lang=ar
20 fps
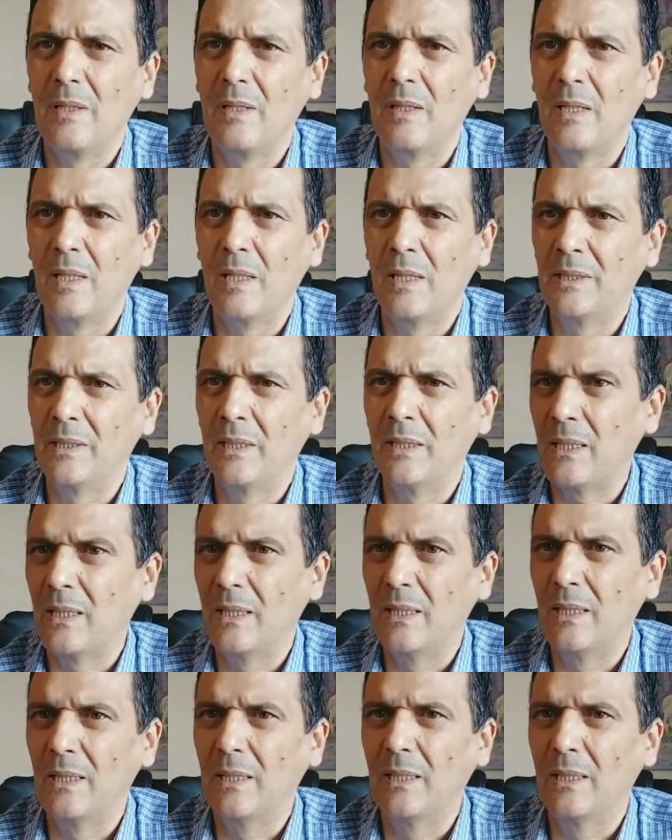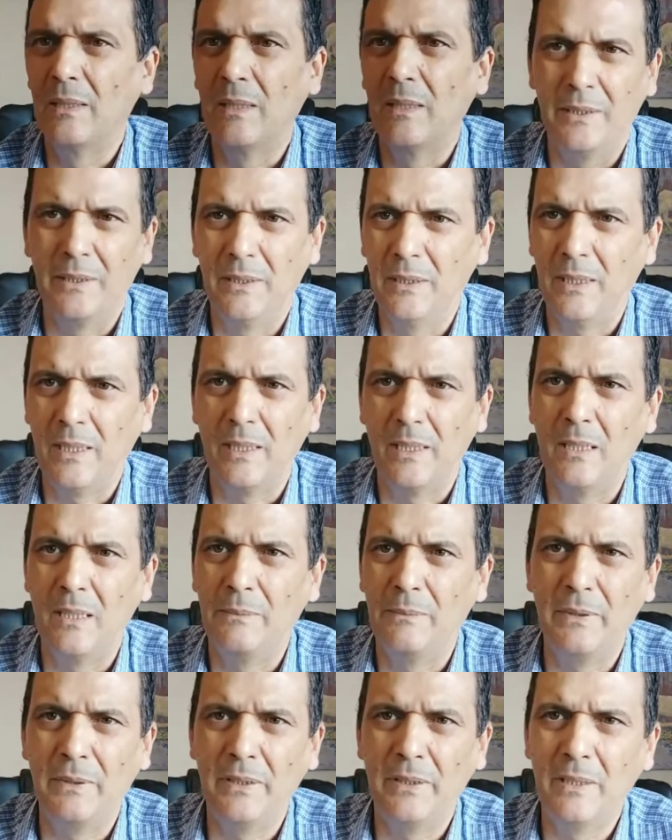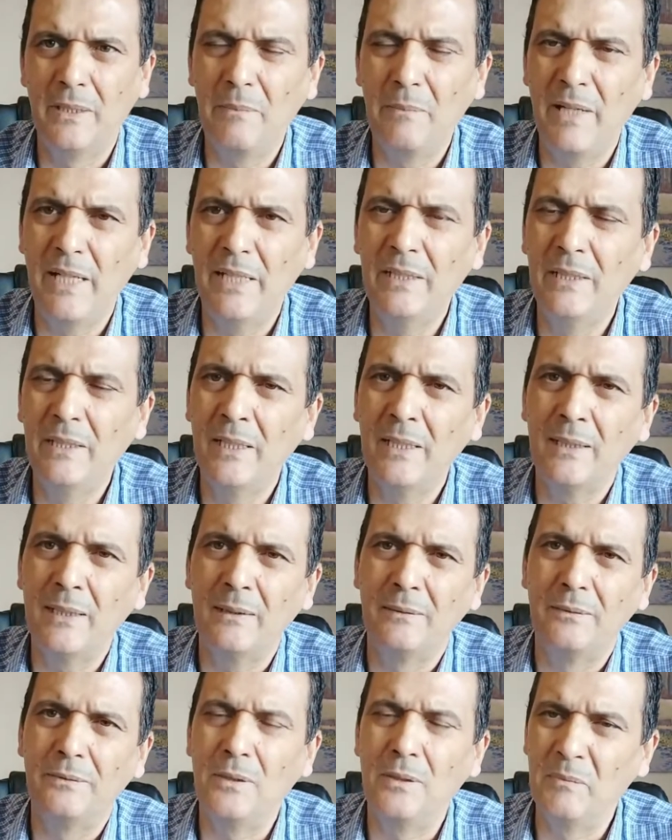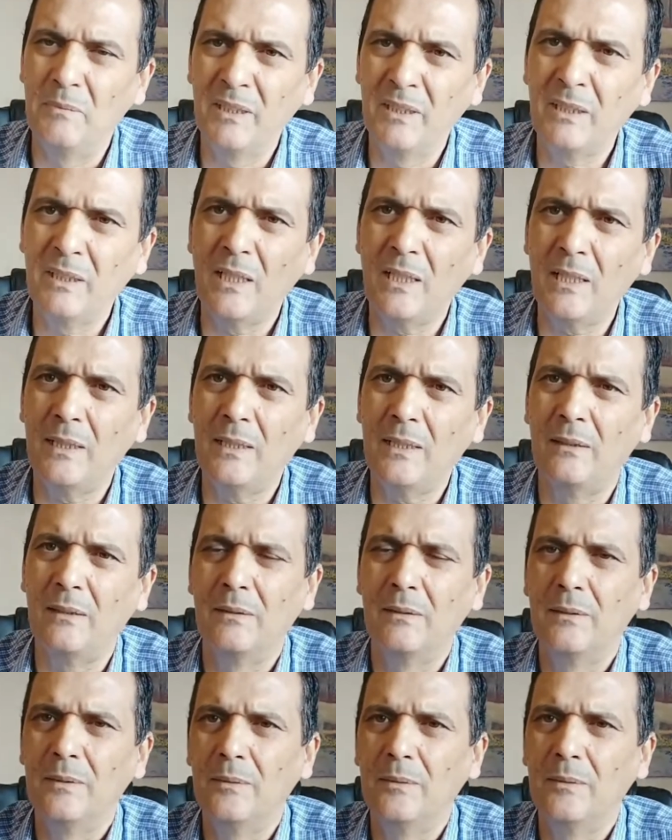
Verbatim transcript: هذا راه هذه راه الفتنه بعينها في المنطقه